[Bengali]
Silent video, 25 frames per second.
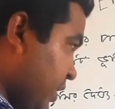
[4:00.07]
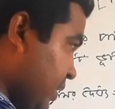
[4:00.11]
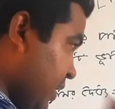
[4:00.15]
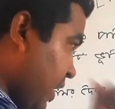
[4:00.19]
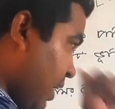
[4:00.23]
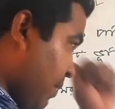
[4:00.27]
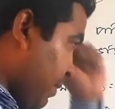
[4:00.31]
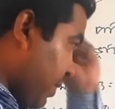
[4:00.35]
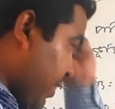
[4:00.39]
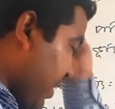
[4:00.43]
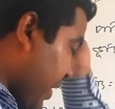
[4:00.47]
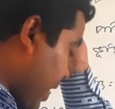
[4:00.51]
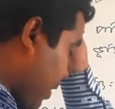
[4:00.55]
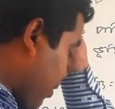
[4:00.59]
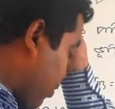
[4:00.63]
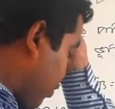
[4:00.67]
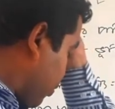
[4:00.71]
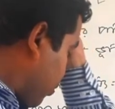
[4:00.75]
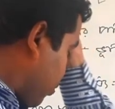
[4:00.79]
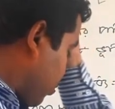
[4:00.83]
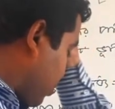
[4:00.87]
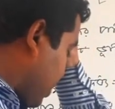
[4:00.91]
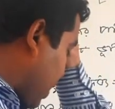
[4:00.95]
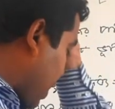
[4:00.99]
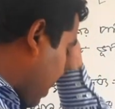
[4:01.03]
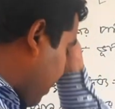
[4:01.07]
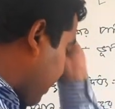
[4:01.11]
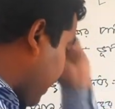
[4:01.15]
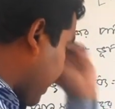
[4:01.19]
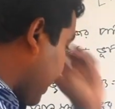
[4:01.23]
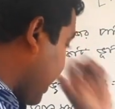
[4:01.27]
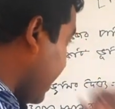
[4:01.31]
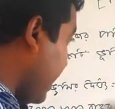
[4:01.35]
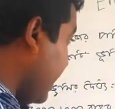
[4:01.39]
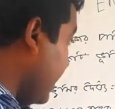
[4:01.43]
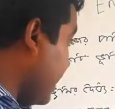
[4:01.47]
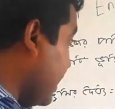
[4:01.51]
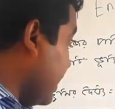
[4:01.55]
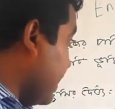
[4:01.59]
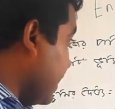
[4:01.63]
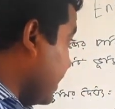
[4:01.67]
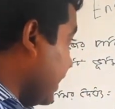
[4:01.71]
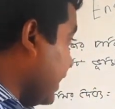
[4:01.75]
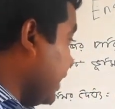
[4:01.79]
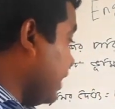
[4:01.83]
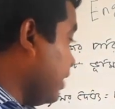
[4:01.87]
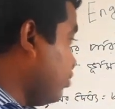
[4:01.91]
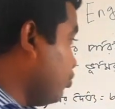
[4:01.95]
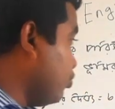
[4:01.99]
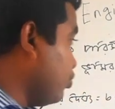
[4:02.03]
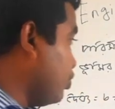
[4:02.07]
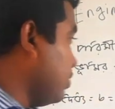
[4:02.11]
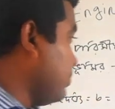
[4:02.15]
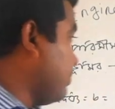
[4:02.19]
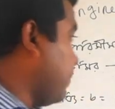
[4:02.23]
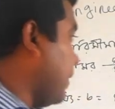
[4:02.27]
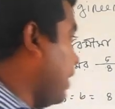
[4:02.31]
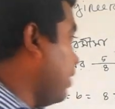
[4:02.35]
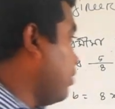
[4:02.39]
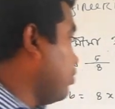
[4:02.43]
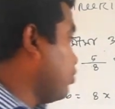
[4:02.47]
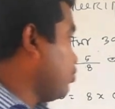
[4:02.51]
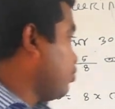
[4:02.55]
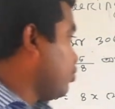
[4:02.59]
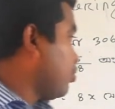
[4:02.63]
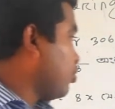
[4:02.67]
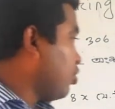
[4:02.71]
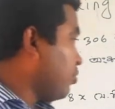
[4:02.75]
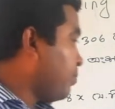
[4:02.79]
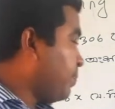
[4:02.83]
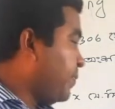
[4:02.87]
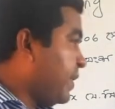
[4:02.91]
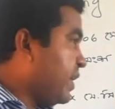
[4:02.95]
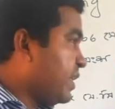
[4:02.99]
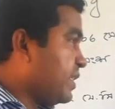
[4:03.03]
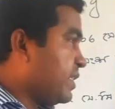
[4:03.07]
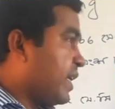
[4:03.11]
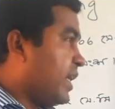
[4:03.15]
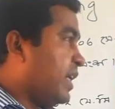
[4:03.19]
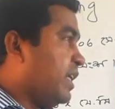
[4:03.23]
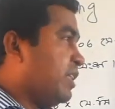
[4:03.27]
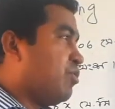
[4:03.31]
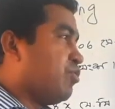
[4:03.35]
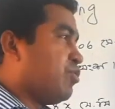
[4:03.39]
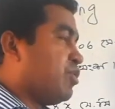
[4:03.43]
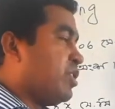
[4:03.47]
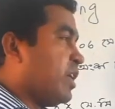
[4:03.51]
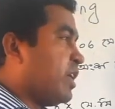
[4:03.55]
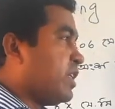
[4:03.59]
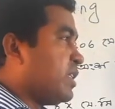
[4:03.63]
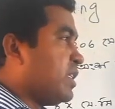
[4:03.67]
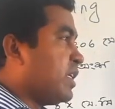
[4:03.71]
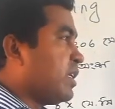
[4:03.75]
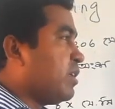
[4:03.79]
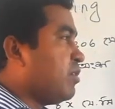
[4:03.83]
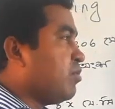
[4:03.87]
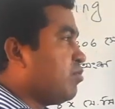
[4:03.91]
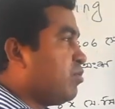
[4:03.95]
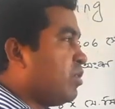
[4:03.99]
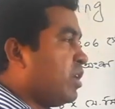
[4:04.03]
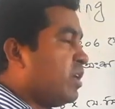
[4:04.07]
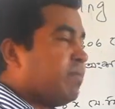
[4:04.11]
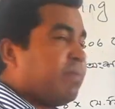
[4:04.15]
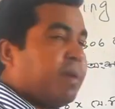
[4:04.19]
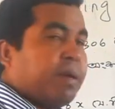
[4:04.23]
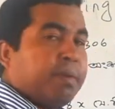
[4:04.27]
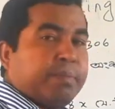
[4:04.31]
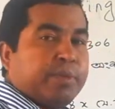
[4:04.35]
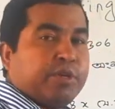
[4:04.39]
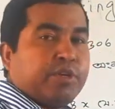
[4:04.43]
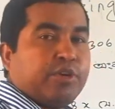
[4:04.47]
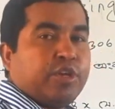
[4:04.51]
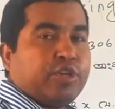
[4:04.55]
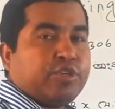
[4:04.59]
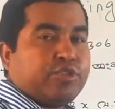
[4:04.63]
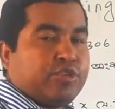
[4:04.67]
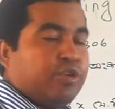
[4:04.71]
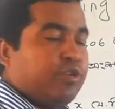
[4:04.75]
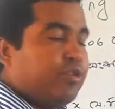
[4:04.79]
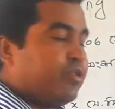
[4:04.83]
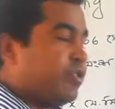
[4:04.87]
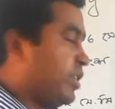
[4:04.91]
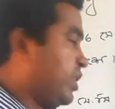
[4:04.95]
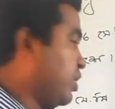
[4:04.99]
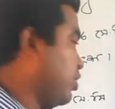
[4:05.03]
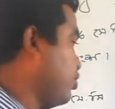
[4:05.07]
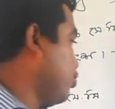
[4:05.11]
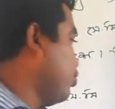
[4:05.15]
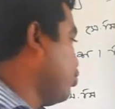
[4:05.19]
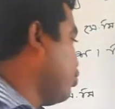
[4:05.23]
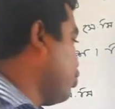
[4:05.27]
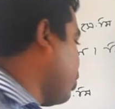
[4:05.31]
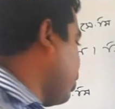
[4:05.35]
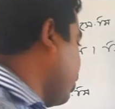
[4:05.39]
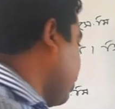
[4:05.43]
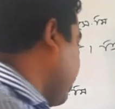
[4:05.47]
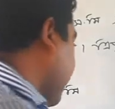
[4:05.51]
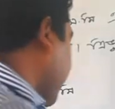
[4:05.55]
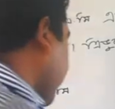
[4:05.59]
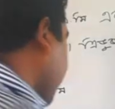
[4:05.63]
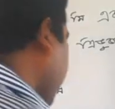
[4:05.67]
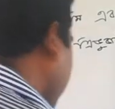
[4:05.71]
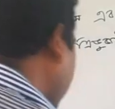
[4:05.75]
সেক্ষেত্রে আমাদের এখন যদি আমরা এই দুটি বাহুর দৈর্ঘ্য পেয়ে যাই তো সেক্ষেত্রে কিন্তু এই মান বের করা সহজ একটি সূত্র ছিল